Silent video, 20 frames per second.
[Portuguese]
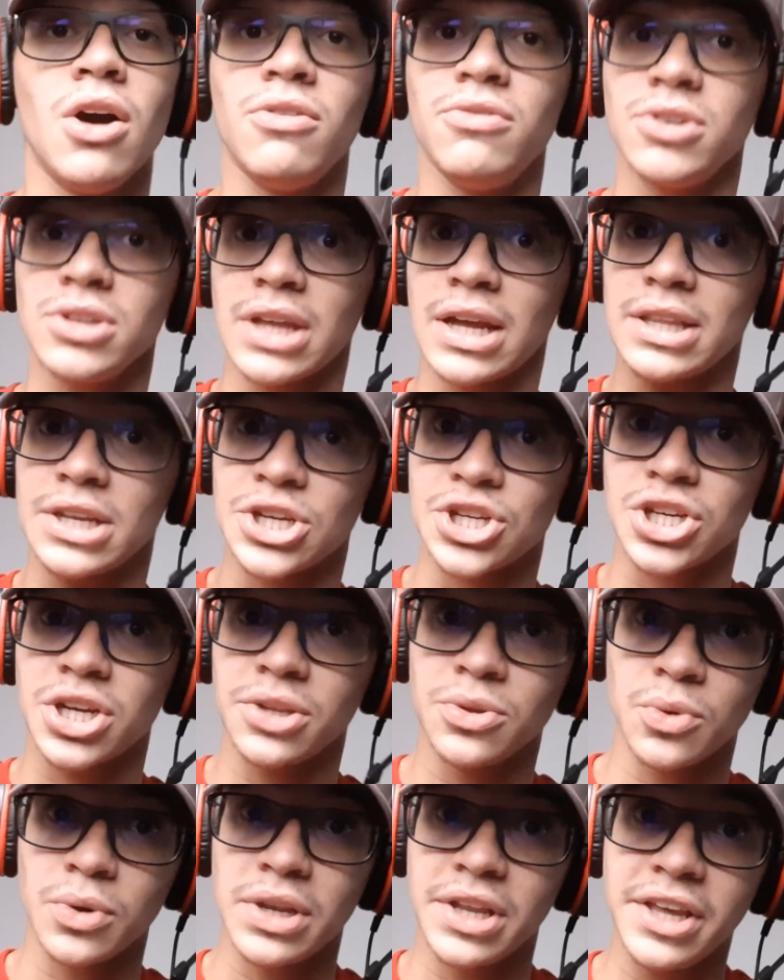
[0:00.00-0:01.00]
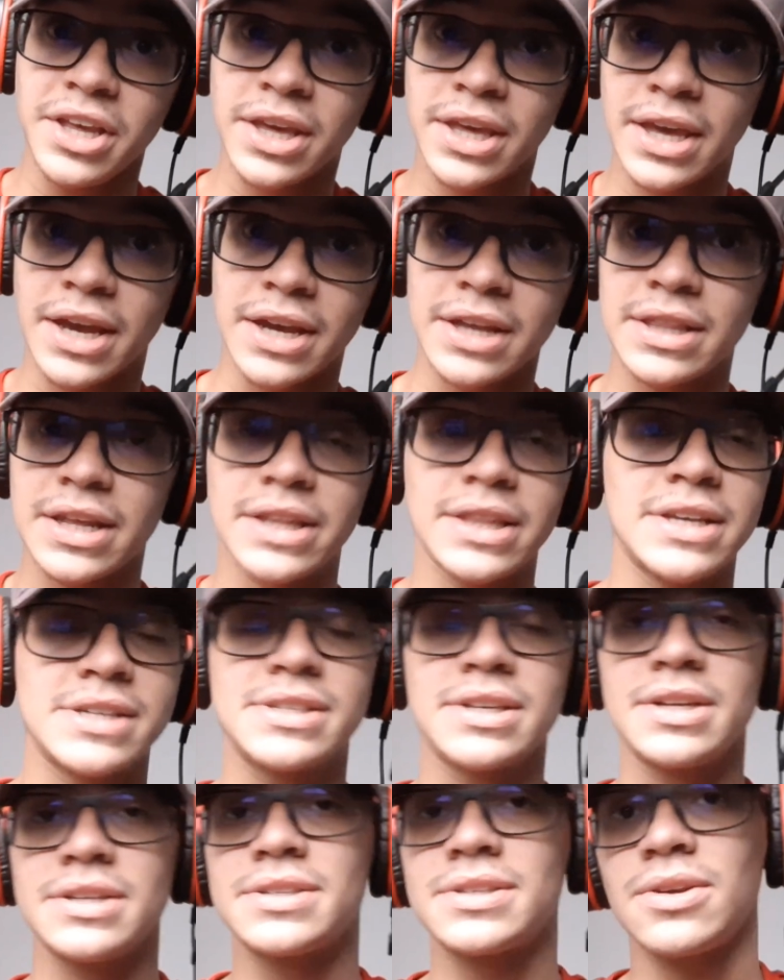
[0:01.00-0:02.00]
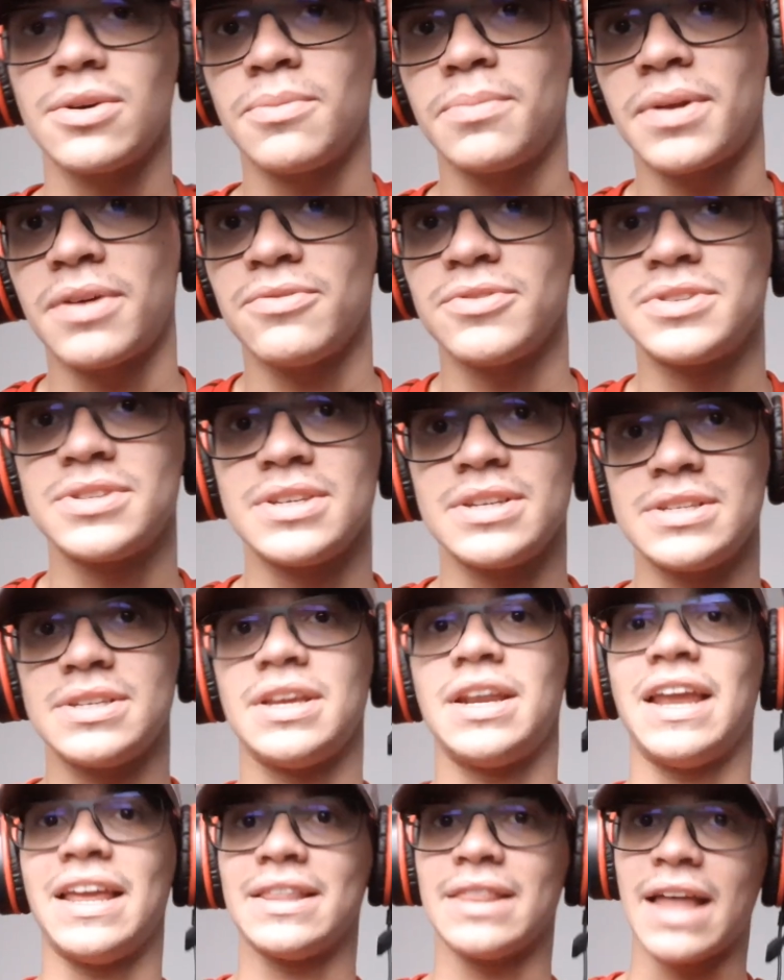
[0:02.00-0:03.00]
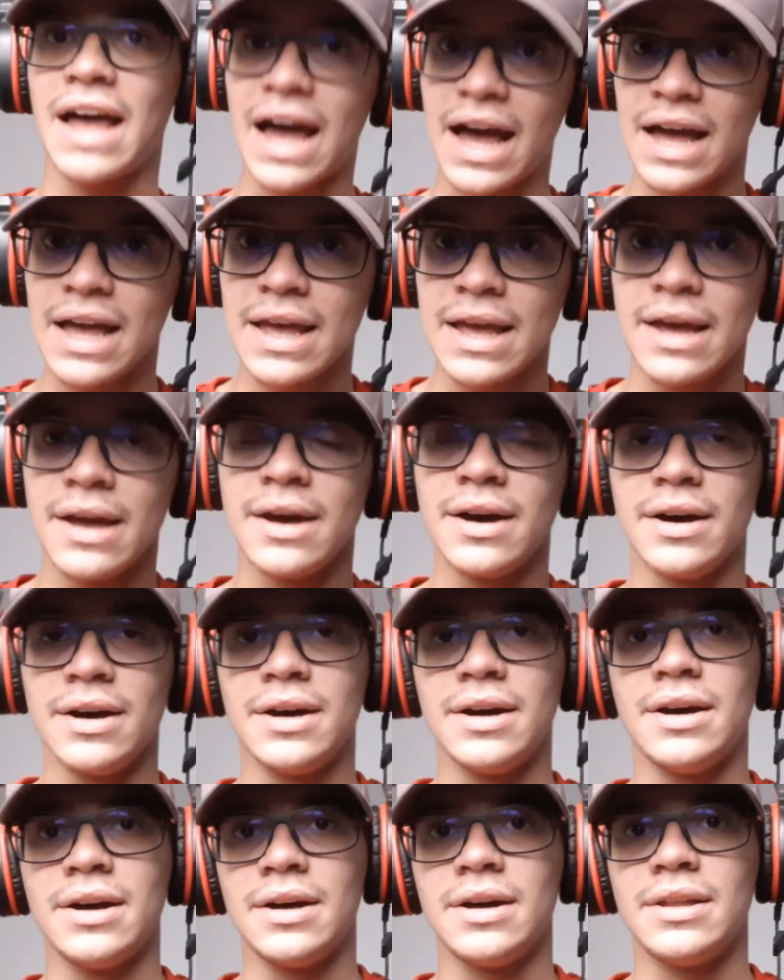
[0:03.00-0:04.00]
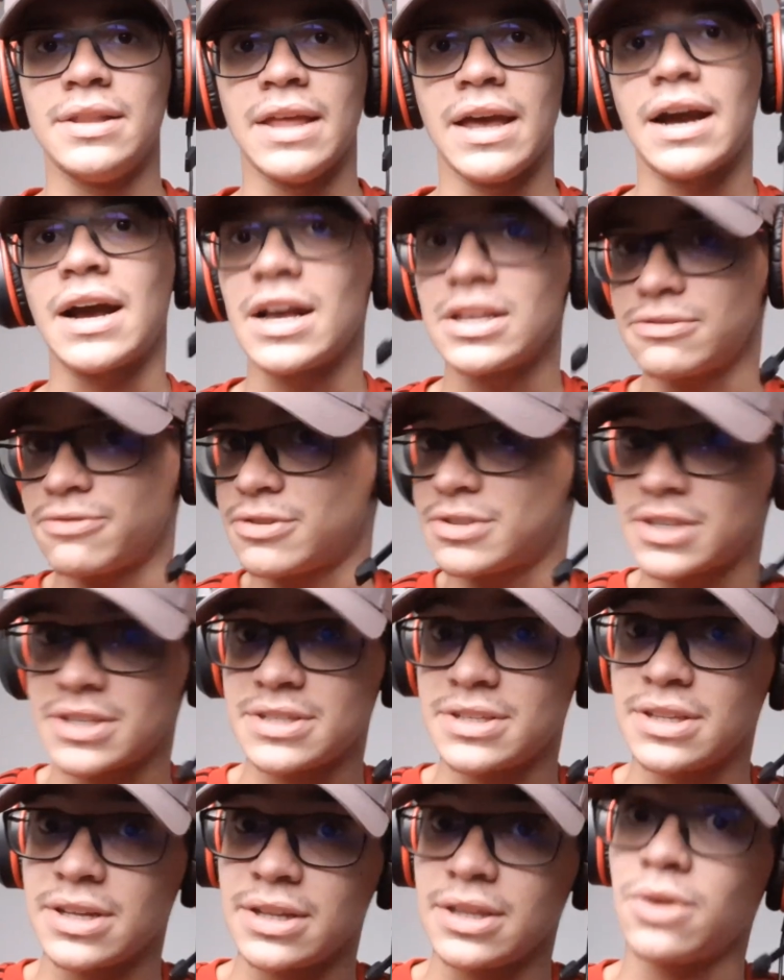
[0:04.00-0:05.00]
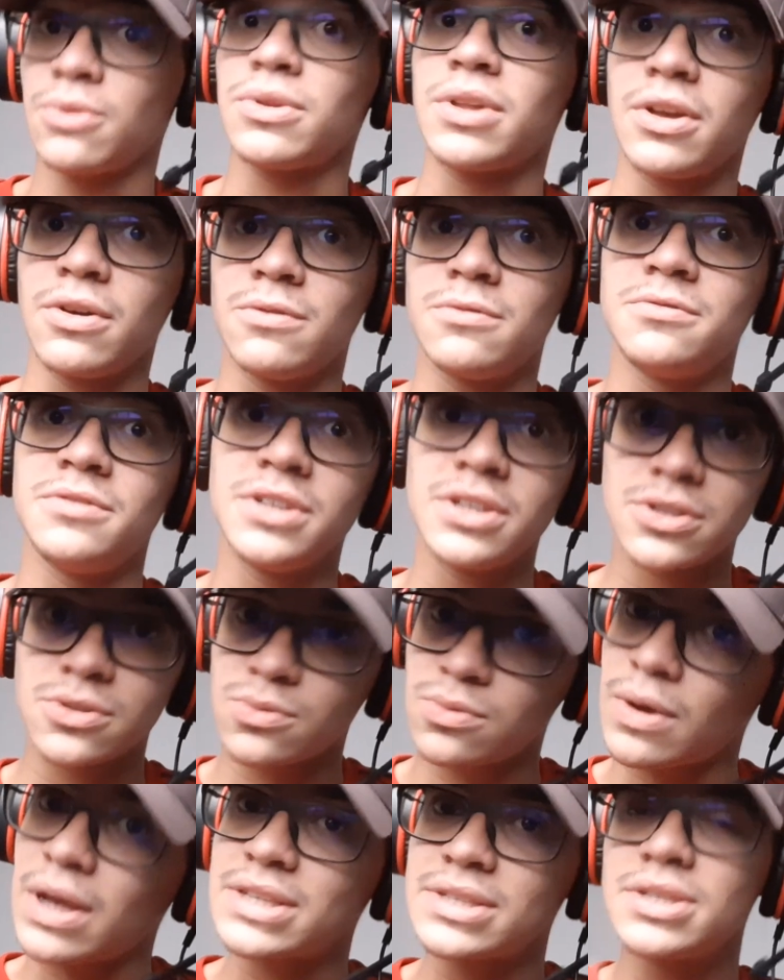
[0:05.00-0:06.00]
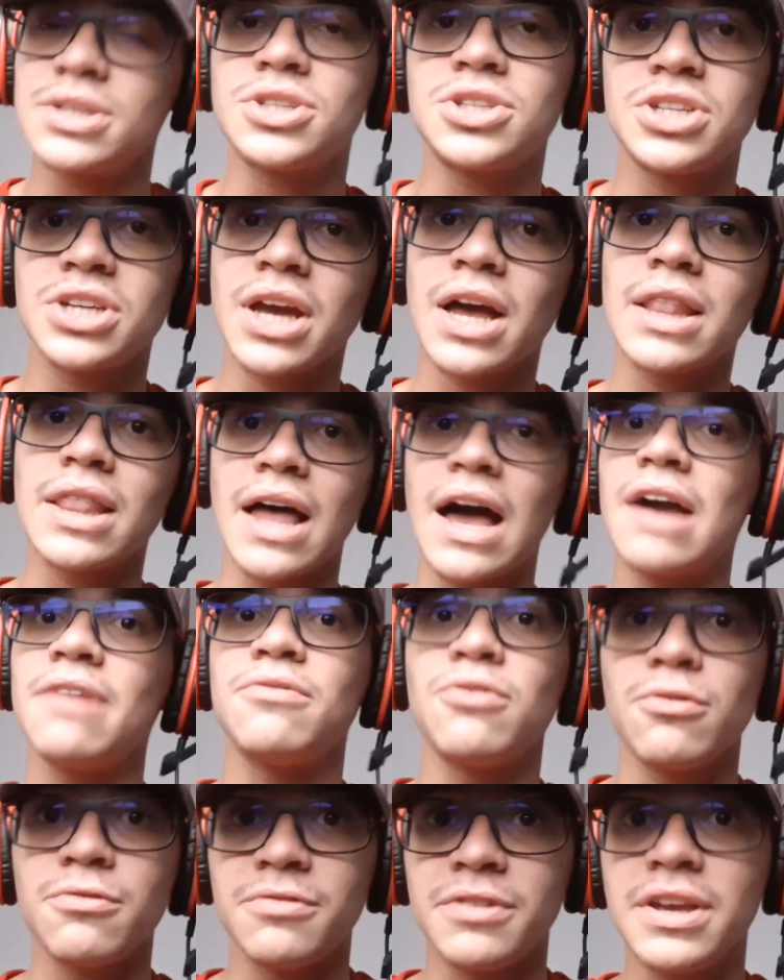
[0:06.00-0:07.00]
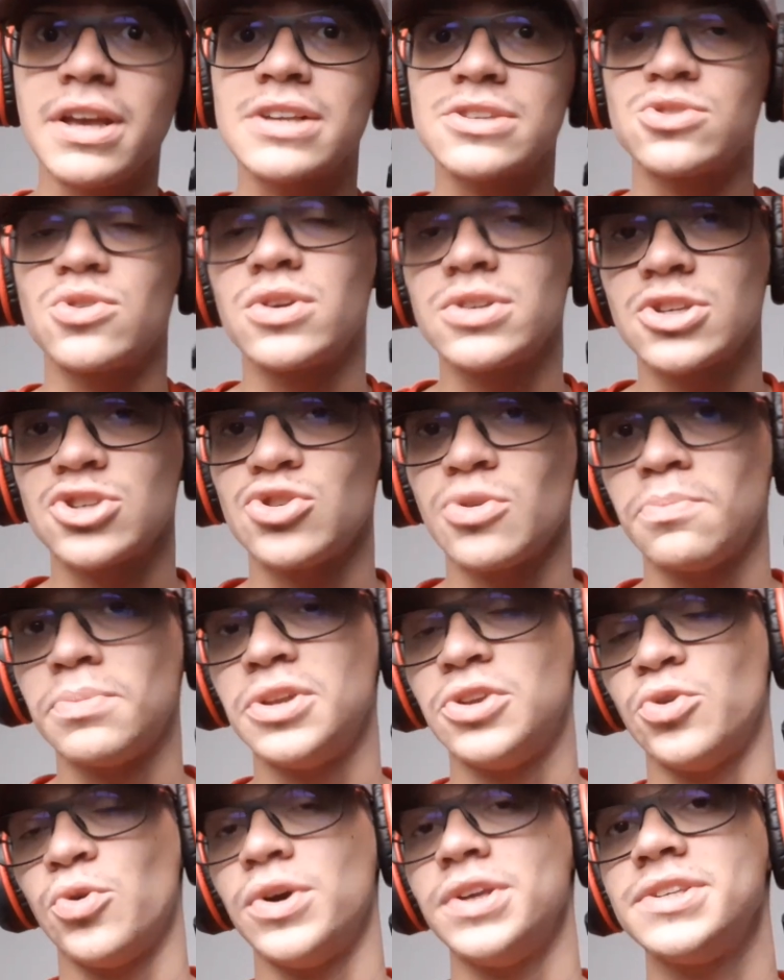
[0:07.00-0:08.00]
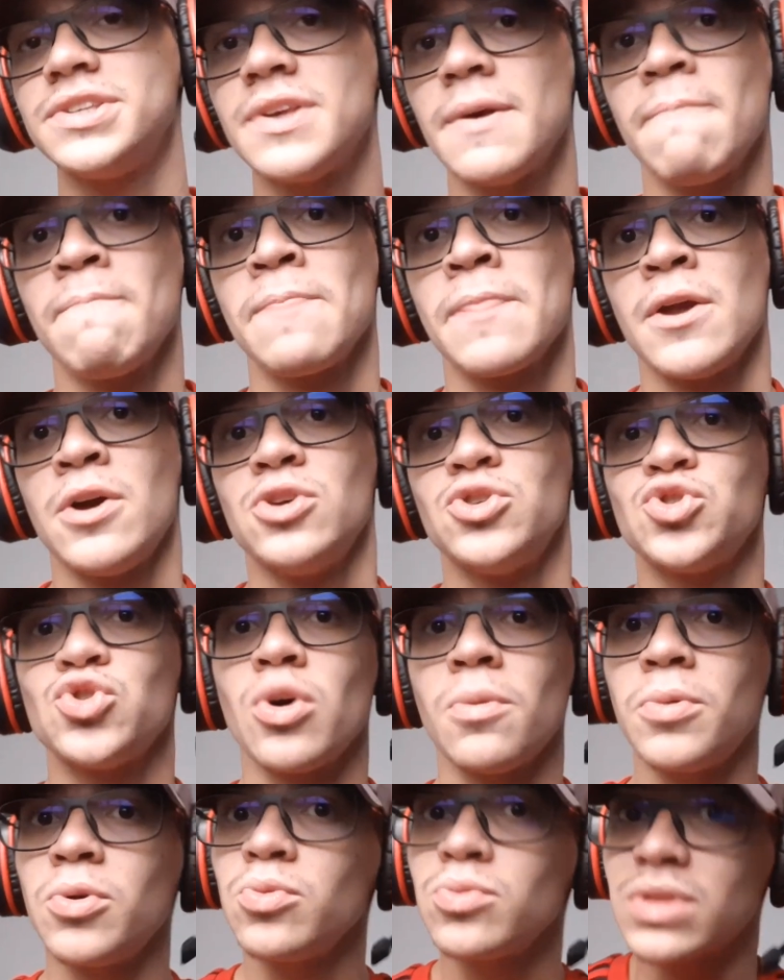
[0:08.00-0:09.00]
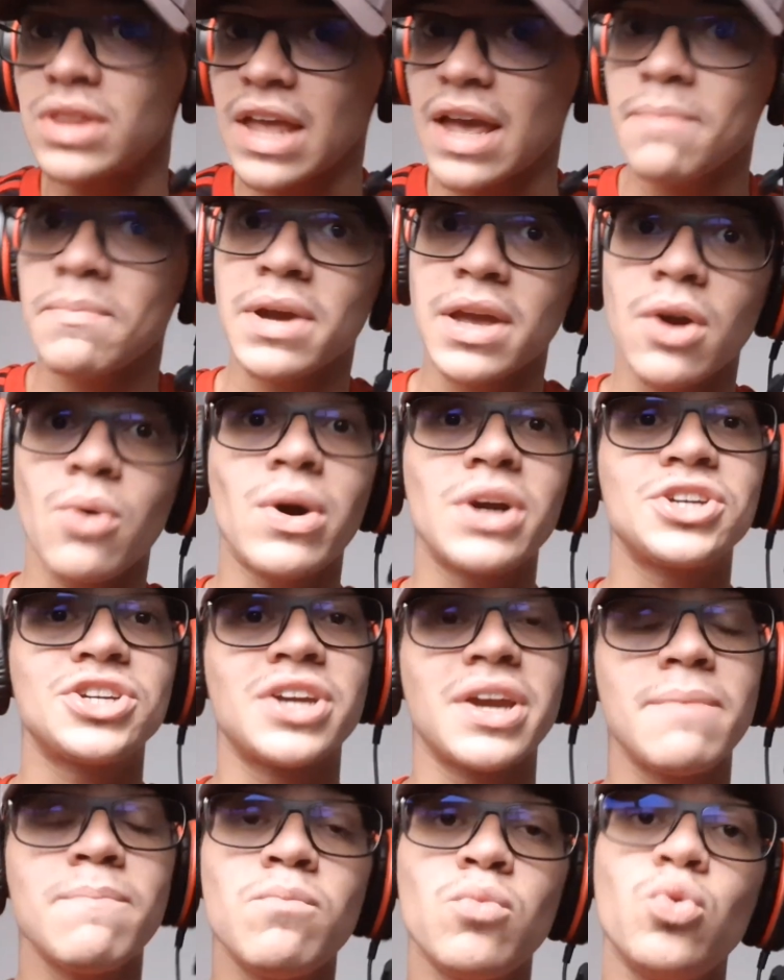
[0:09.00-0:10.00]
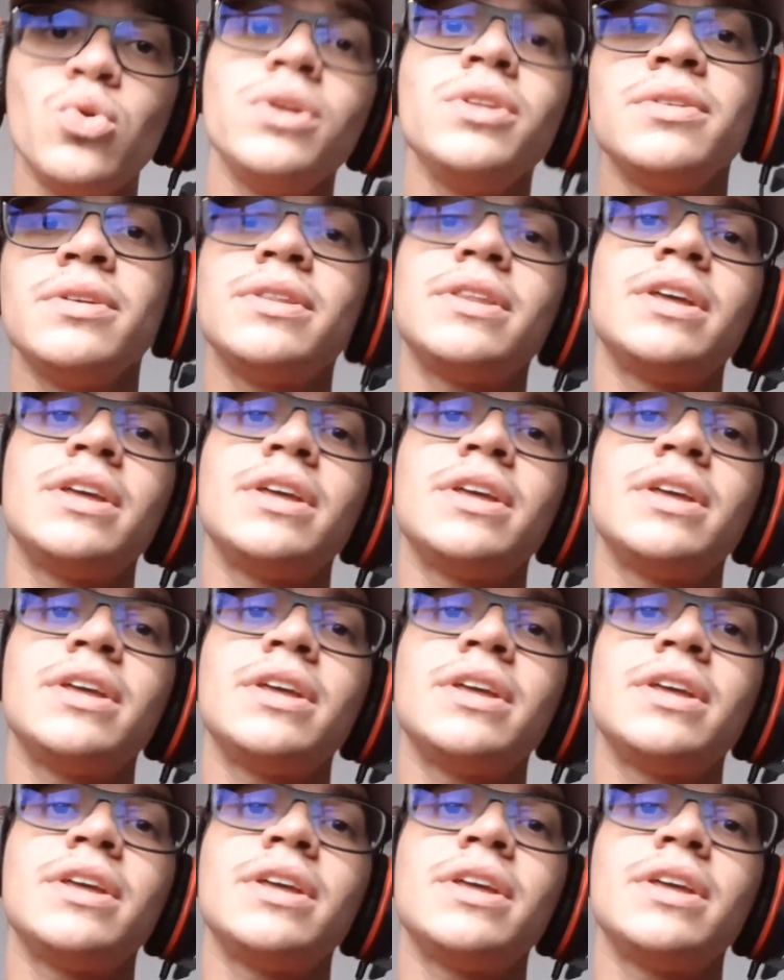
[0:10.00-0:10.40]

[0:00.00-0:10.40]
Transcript: Vou estar tá deixando o link aí na descrição para vocês irem lá uh, né, caso vocês ainda não tenham visto, assistir a live, ouvir as nossas opiniões sobre um tema que eu achei muito